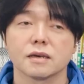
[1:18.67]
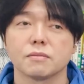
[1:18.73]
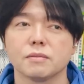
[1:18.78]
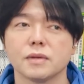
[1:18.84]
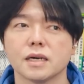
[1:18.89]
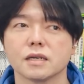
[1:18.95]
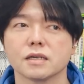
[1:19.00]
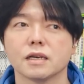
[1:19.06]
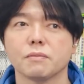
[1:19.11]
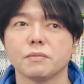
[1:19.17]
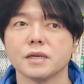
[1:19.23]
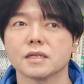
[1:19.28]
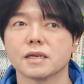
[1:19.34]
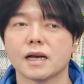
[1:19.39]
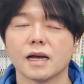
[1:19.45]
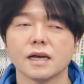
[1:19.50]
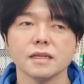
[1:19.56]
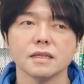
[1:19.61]
まあ、やっぱ
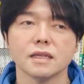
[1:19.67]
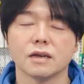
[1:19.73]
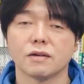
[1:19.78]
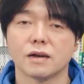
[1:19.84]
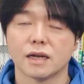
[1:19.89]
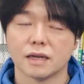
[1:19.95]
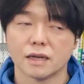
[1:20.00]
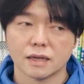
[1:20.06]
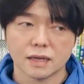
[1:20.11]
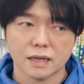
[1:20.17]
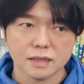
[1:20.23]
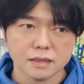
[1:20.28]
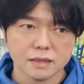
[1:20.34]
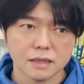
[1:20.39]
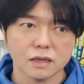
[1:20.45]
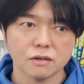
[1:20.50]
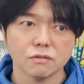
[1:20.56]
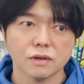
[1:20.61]
り判断は、
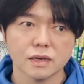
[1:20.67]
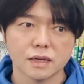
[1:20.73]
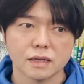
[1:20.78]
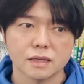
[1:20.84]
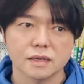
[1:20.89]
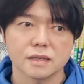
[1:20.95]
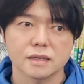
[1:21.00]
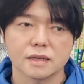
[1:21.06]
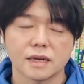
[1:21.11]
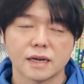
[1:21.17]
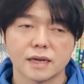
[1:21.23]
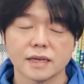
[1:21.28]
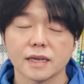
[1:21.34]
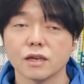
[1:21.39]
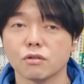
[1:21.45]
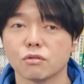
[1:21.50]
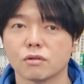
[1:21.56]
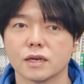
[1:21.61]
判断は
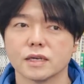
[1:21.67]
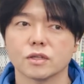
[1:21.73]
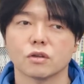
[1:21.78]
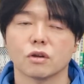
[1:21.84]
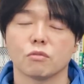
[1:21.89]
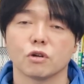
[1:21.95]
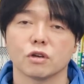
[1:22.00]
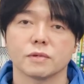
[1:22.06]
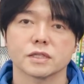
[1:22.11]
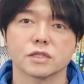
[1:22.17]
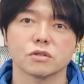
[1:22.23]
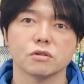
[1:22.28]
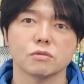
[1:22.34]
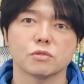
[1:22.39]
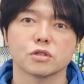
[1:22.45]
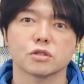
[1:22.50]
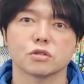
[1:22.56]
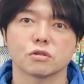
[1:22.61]
早い方がいいと思います
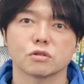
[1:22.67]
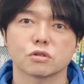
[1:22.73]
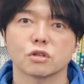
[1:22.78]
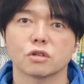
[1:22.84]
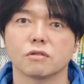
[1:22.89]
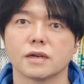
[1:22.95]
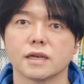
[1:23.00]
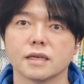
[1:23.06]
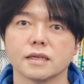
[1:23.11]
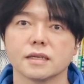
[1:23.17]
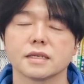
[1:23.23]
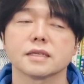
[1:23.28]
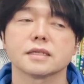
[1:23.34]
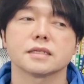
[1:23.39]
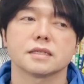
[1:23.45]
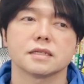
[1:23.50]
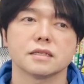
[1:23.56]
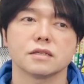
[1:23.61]
よ。もちろんそれはね、
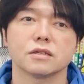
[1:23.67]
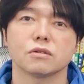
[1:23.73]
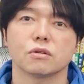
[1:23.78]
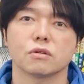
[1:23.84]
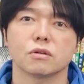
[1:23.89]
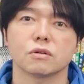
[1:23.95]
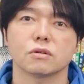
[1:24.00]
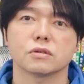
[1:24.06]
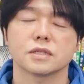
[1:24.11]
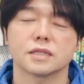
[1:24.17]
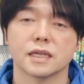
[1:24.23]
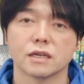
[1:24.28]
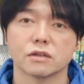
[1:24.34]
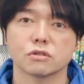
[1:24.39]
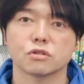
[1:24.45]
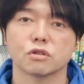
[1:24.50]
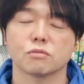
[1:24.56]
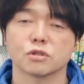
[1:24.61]
信用して
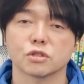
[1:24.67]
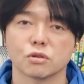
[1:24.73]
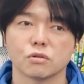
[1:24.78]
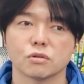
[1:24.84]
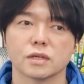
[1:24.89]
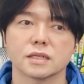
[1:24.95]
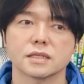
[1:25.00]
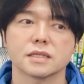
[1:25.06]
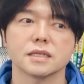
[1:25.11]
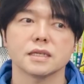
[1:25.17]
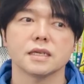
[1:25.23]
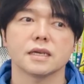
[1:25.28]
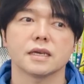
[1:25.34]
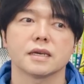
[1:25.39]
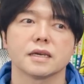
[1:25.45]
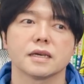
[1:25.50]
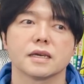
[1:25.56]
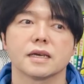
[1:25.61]
いる人もそうです
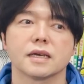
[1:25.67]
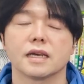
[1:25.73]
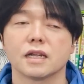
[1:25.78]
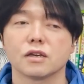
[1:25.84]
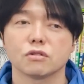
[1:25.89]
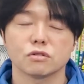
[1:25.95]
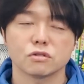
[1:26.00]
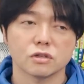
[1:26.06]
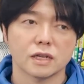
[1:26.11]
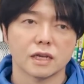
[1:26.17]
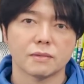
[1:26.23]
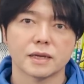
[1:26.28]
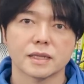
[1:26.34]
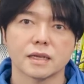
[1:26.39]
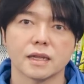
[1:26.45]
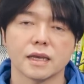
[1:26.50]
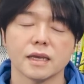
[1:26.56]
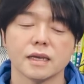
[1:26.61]
し、
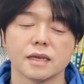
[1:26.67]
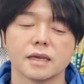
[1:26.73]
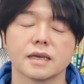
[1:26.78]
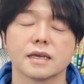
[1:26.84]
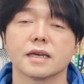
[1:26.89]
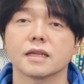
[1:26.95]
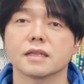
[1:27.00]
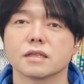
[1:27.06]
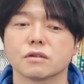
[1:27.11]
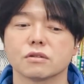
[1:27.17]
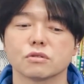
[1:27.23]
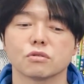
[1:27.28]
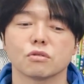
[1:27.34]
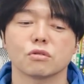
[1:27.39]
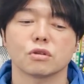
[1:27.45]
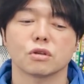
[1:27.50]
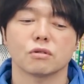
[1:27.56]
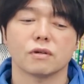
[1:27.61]
フルレバでね、やってる
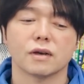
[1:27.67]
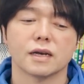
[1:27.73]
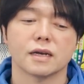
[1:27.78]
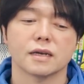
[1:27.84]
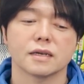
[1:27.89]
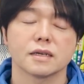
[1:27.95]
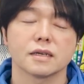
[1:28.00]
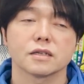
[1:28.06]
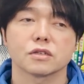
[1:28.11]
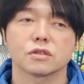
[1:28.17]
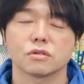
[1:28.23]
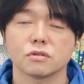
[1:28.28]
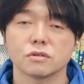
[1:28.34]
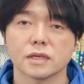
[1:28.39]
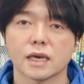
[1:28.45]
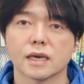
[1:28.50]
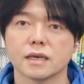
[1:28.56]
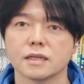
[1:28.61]
人っていうのは、
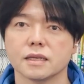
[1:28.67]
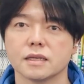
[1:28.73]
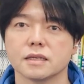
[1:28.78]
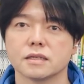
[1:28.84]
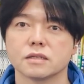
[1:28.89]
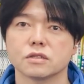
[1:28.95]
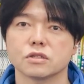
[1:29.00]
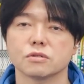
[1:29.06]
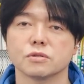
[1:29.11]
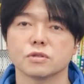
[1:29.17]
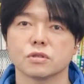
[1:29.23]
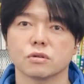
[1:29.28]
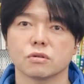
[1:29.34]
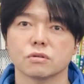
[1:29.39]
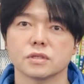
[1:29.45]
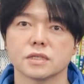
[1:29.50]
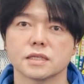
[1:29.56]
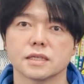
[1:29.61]
急激に自分
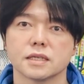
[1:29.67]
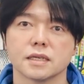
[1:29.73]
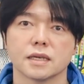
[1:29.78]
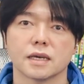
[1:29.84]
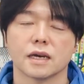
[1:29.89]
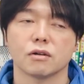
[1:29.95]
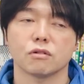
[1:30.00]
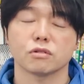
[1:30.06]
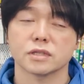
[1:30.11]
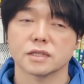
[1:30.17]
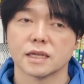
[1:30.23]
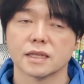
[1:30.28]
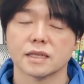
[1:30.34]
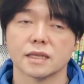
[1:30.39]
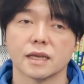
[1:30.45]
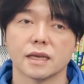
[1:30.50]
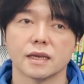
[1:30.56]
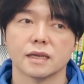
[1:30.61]
の資金が失っ
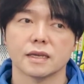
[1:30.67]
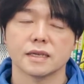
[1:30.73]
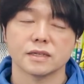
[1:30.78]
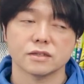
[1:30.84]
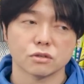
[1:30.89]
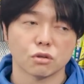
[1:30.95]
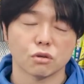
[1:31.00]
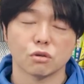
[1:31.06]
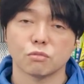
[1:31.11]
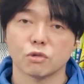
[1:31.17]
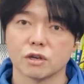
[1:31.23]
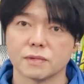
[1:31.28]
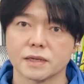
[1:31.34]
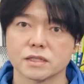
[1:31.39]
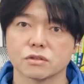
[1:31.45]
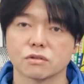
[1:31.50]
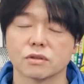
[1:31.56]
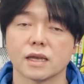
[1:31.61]
ていくと思い
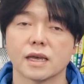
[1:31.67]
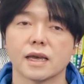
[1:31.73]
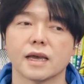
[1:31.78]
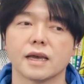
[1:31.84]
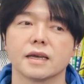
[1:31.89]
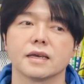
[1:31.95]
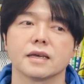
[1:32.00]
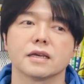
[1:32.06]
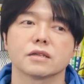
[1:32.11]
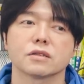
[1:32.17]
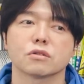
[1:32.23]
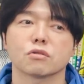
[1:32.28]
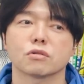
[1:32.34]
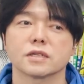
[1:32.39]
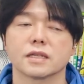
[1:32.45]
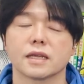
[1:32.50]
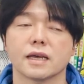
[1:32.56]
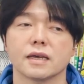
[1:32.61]
ますので、
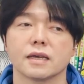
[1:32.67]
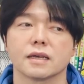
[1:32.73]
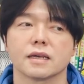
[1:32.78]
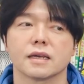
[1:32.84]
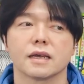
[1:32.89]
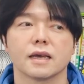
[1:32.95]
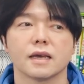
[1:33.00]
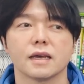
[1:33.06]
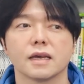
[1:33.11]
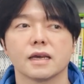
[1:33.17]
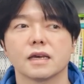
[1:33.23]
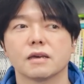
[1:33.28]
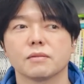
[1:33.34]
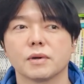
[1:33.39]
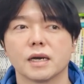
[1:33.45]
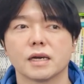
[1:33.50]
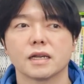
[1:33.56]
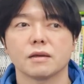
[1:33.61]
特にね、
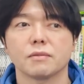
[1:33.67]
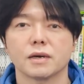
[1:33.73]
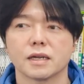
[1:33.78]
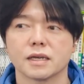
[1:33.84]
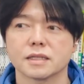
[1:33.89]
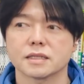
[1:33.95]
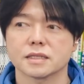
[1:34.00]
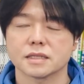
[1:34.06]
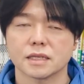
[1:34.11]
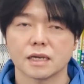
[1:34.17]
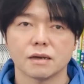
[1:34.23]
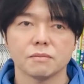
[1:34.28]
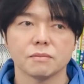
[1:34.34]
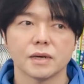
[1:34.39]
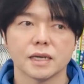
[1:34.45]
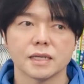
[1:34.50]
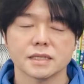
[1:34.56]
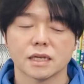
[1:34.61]
えー、まあ、レバレッジさ
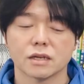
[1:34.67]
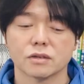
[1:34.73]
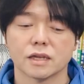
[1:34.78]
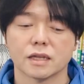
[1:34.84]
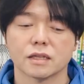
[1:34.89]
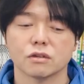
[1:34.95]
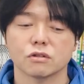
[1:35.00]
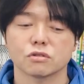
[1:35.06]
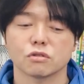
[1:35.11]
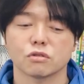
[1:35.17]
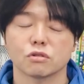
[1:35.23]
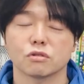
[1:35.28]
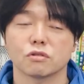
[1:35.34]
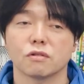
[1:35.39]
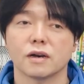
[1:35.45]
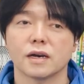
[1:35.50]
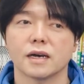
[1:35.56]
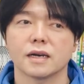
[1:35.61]
んばい近くやってる人ってい
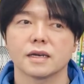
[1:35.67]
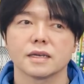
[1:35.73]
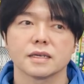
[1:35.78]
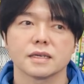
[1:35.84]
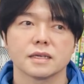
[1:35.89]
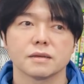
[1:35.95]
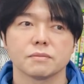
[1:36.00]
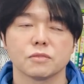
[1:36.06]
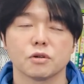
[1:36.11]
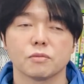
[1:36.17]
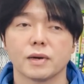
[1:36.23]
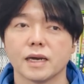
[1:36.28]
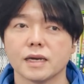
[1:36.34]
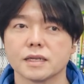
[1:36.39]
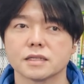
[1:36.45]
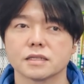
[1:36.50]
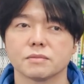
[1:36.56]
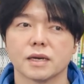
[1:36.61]
うのは、もう
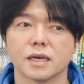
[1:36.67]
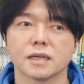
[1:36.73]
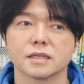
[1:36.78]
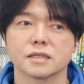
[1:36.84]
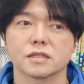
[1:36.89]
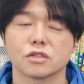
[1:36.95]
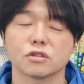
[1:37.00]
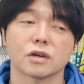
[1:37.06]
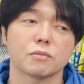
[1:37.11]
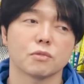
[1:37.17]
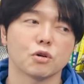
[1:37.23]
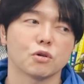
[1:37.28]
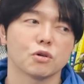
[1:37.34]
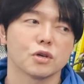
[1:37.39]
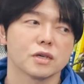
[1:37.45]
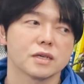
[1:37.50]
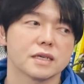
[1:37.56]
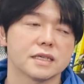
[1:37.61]
毎日毎日っていうか
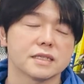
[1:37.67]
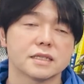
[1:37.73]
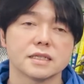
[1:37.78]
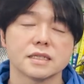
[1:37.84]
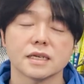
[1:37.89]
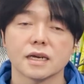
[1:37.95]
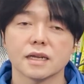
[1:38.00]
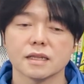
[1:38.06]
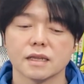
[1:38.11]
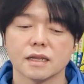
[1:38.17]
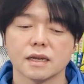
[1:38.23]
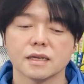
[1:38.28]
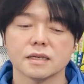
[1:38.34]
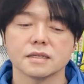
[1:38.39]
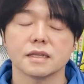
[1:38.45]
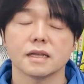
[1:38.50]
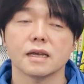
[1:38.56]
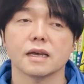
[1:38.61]
もういちじかん
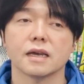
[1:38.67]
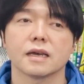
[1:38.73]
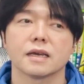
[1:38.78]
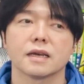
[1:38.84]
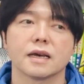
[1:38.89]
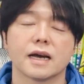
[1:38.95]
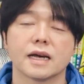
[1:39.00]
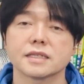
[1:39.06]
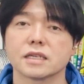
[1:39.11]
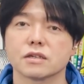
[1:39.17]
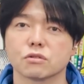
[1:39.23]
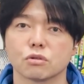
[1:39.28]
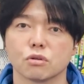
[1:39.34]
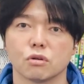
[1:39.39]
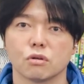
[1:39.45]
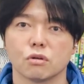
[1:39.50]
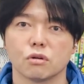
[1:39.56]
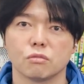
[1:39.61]
単位で焦る
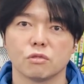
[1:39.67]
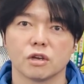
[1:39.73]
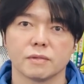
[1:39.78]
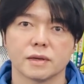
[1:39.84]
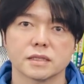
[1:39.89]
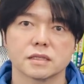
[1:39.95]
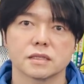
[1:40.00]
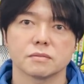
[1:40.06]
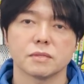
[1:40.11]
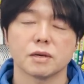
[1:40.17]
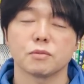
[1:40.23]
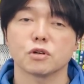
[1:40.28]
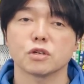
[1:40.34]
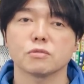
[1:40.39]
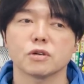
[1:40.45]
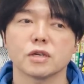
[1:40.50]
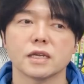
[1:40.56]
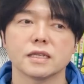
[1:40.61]
と思います。まあ
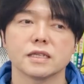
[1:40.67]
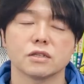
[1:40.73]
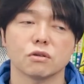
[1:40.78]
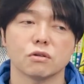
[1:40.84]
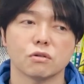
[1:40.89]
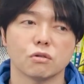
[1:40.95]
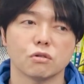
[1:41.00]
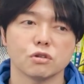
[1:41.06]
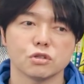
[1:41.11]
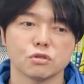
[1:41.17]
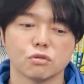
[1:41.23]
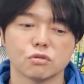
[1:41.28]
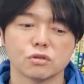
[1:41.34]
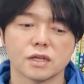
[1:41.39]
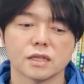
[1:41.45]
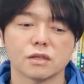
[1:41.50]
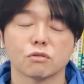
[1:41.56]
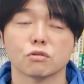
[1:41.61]
僕もね、二度お衣装を
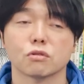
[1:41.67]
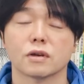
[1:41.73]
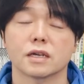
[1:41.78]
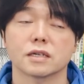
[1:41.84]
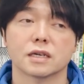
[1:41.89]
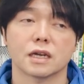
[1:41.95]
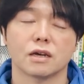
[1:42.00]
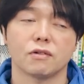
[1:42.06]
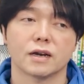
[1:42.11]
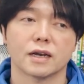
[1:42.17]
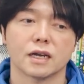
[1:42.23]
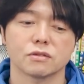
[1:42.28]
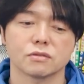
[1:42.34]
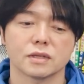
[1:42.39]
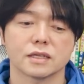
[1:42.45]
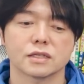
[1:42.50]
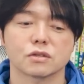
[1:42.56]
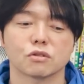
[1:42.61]
食らったことがあるからわか
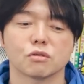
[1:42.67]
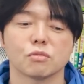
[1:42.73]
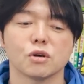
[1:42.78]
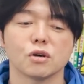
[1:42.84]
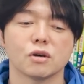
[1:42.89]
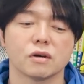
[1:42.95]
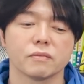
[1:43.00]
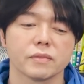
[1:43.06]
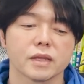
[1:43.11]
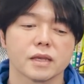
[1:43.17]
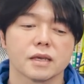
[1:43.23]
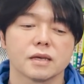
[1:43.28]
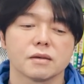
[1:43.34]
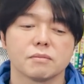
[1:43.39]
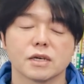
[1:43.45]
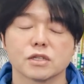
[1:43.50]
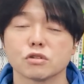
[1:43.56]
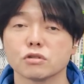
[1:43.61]
るんですけども、
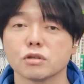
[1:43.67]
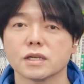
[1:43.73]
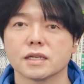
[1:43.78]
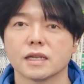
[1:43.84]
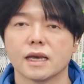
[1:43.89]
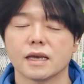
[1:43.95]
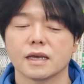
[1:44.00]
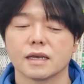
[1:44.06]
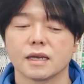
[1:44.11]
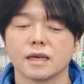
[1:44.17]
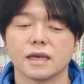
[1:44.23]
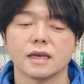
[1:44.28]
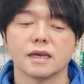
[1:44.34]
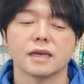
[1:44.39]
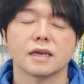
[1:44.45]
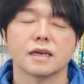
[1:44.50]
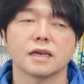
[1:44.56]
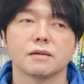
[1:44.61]
まあそういう時にね、
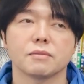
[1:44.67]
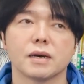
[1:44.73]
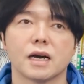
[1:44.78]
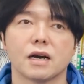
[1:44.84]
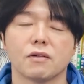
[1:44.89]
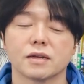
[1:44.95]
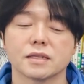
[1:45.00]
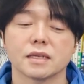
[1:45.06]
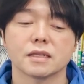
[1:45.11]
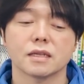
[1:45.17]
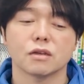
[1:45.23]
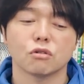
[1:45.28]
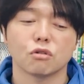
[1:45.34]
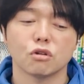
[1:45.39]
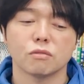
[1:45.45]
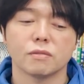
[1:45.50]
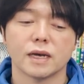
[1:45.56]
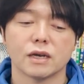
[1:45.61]
えー、まあ慌てて
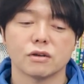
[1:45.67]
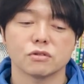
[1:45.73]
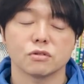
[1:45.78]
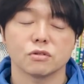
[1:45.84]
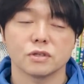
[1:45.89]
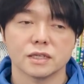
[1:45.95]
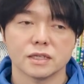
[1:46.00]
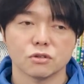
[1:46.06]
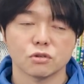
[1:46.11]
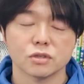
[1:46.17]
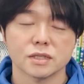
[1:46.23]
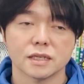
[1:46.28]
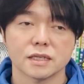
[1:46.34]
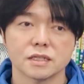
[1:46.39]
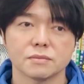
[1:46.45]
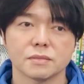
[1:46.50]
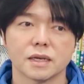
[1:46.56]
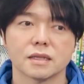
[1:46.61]
狼狽売りをし
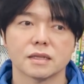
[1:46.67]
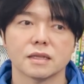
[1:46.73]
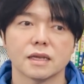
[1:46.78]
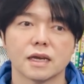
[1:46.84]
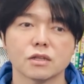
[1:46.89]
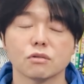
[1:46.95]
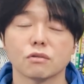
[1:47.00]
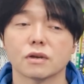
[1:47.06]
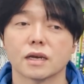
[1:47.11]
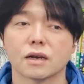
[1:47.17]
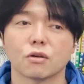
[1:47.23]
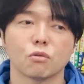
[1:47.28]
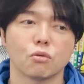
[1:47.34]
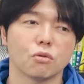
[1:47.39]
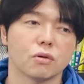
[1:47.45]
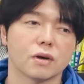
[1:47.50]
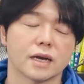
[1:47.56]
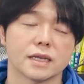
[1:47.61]
てしまって、後から
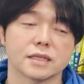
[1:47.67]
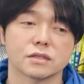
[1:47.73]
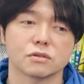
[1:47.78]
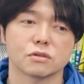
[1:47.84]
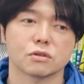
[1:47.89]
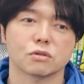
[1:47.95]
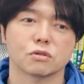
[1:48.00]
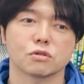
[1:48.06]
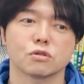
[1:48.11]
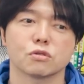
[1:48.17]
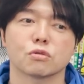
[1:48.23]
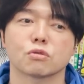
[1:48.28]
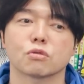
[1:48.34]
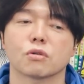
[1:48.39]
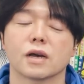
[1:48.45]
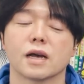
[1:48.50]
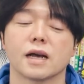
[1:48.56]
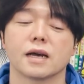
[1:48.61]
後悔するというこ
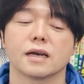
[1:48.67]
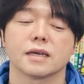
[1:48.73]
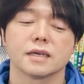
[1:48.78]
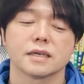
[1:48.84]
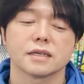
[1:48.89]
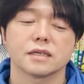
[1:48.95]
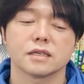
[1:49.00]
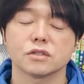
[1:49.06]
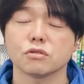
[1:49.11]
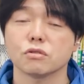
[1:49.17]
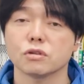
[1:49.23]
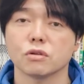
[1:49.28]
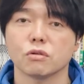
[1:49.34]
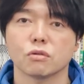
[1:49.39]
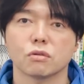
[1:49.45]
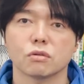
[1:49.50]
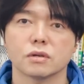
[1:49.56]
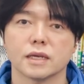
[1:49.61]
とが非常に
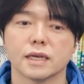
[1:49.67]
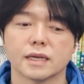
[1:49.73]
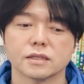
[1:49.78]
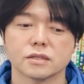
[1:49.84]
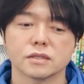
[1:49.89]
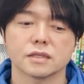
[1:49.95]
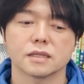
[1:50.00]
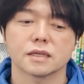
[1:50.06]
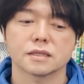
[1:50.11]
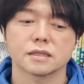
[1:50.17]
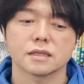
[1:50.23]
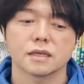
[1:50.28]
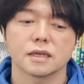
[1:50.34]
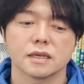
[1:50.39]
起こりやすいです。